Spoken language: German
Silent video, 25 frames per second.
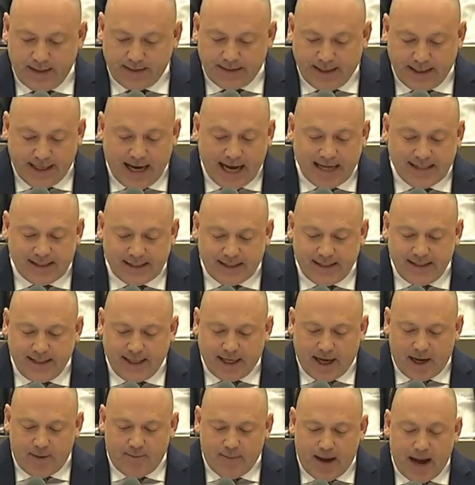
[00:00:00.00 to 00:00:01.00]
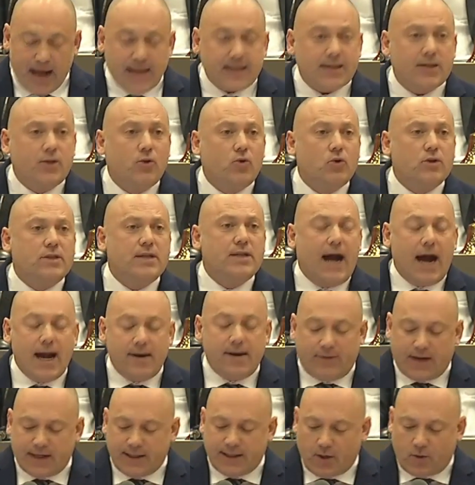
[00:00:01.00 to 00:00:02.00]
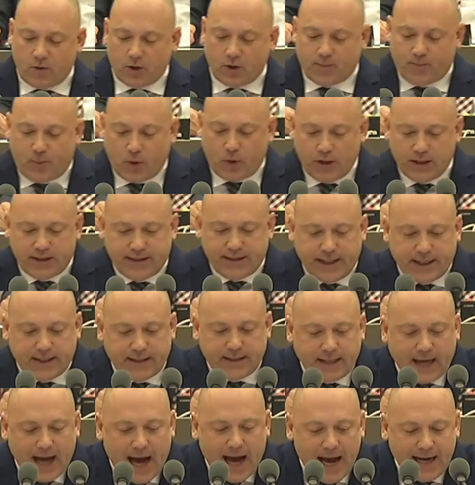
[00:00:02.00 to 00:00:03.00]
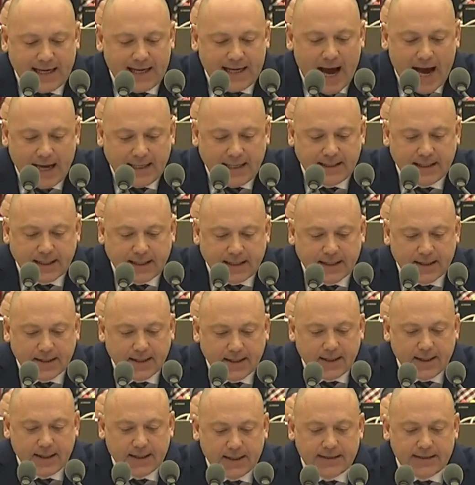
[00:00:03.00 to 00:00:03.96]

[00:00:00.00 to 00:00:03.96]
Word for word: Die Lasten ihrer maßlosen Einwanderungspolitik tragen andere.